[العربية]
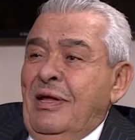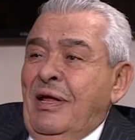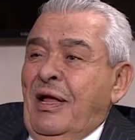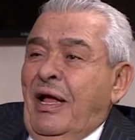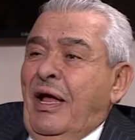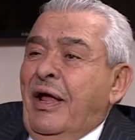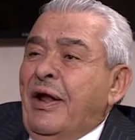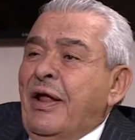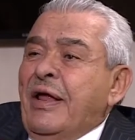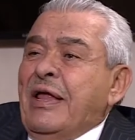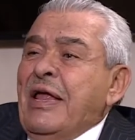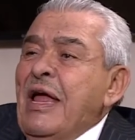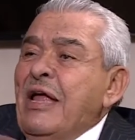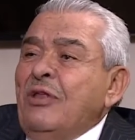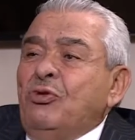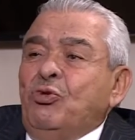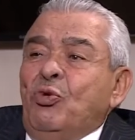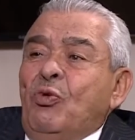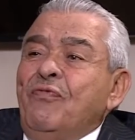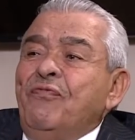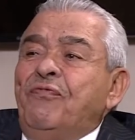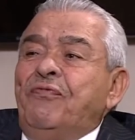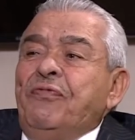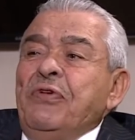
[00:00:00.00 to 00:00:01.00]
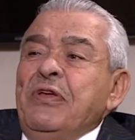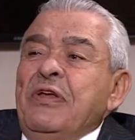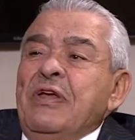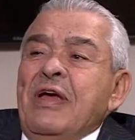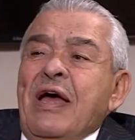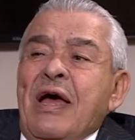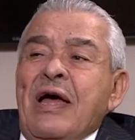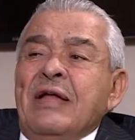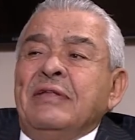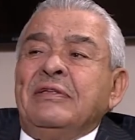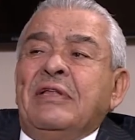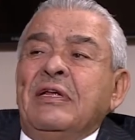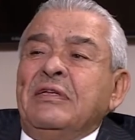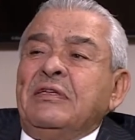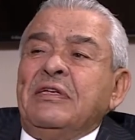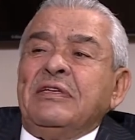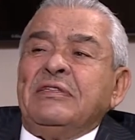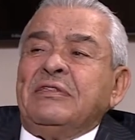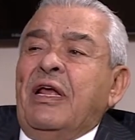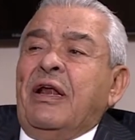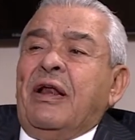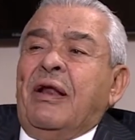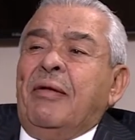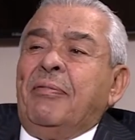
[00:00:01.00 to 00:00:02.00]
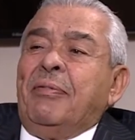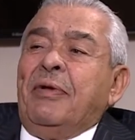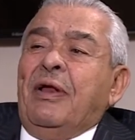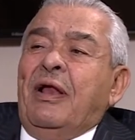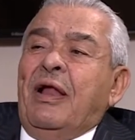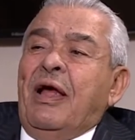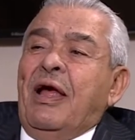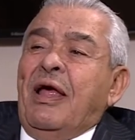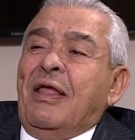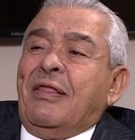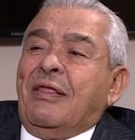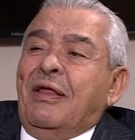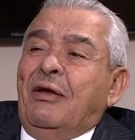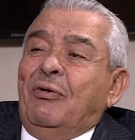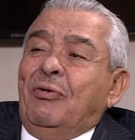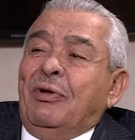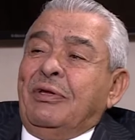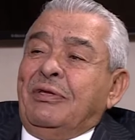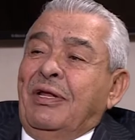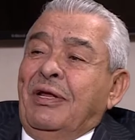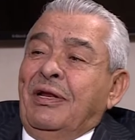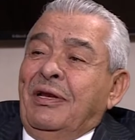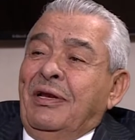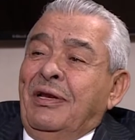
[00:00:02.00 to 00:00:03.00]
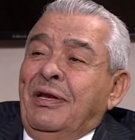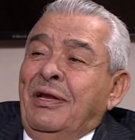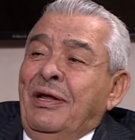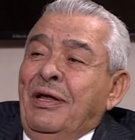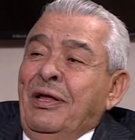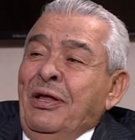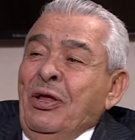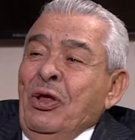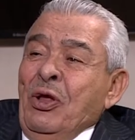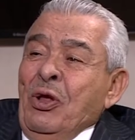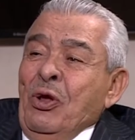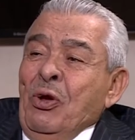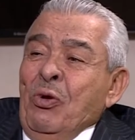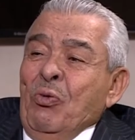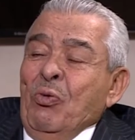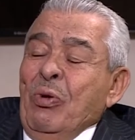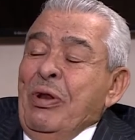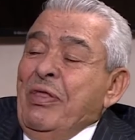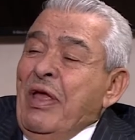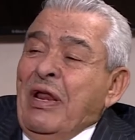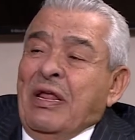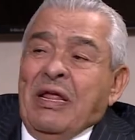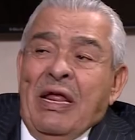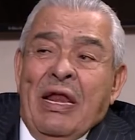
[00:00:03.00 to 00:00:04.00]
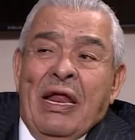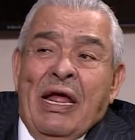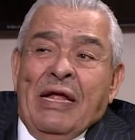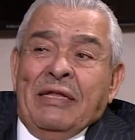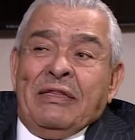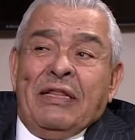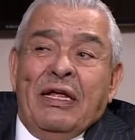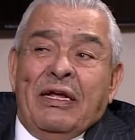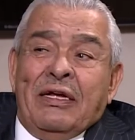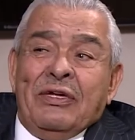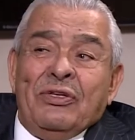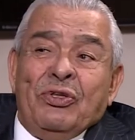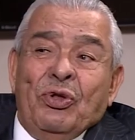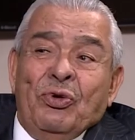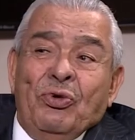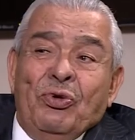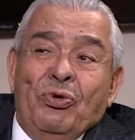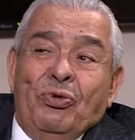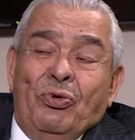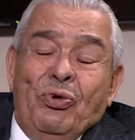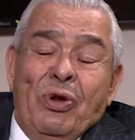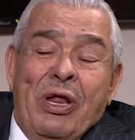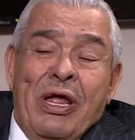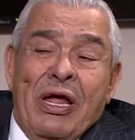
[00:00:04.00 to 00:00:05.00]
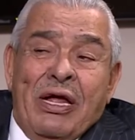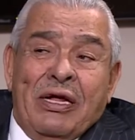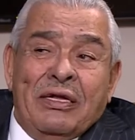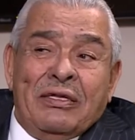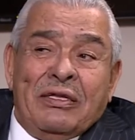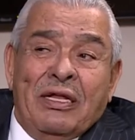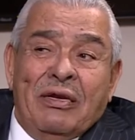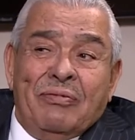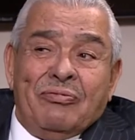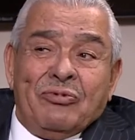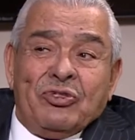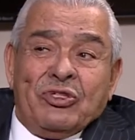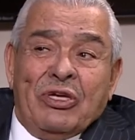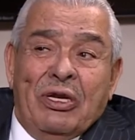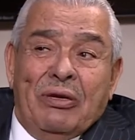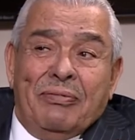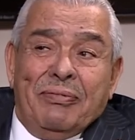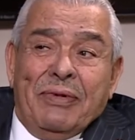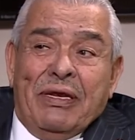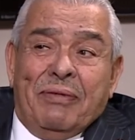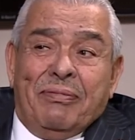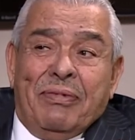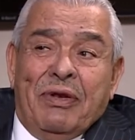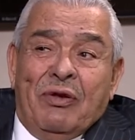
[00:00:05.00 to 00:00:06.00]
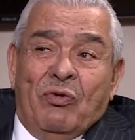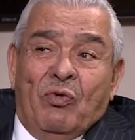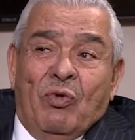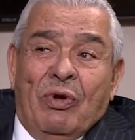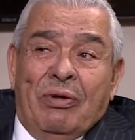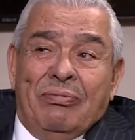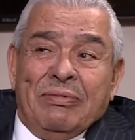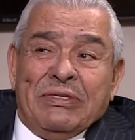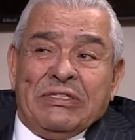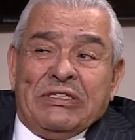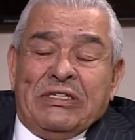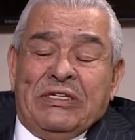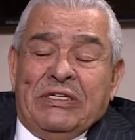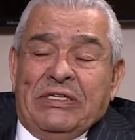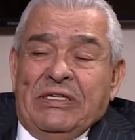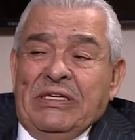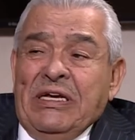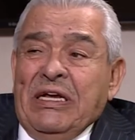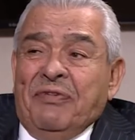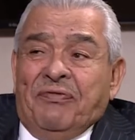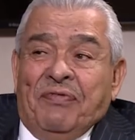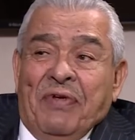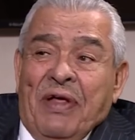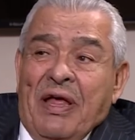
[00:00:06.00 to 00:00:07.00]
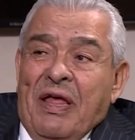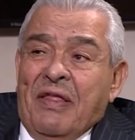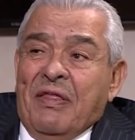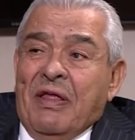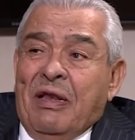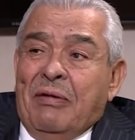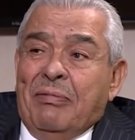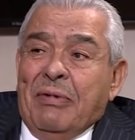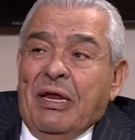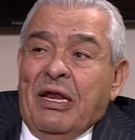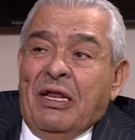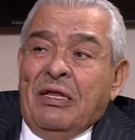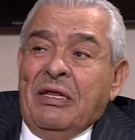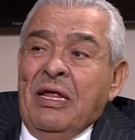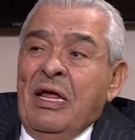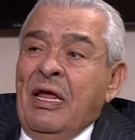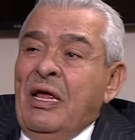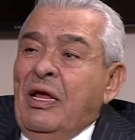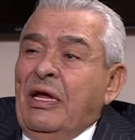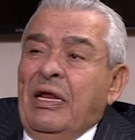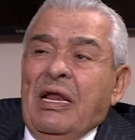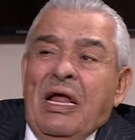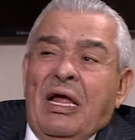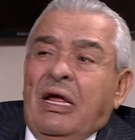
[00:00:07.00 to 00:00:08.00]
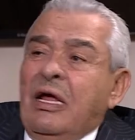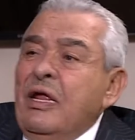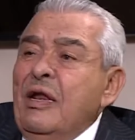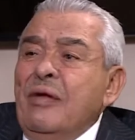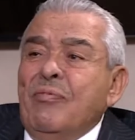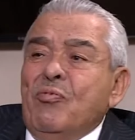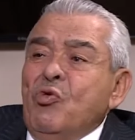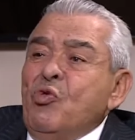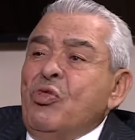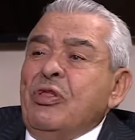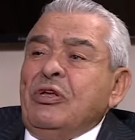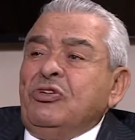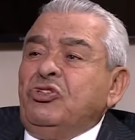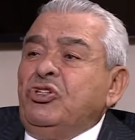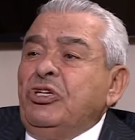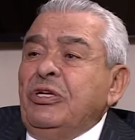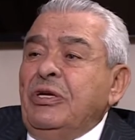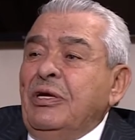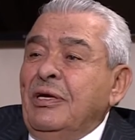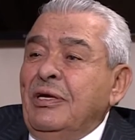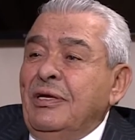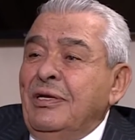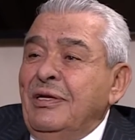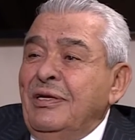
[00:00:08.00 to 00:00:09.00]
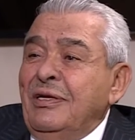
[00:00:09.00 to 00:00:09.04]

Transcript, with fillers: حركات عنفية أن تتسرب إلى هذا الوطن ولذلك أنا أعتقد أن علاقة المسلمين والمسيحيين في هذا البلد علاقة نموذجية